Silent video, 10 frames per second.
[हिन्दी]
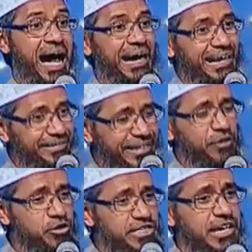आखिरत की
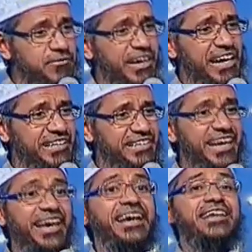कुर्सी की फिक्र
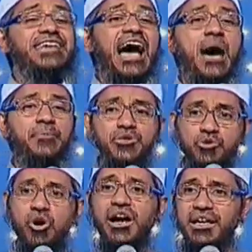कीजिए चाहे आप
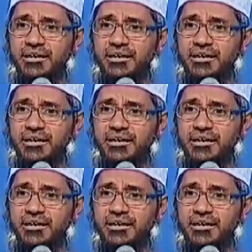हिंदू है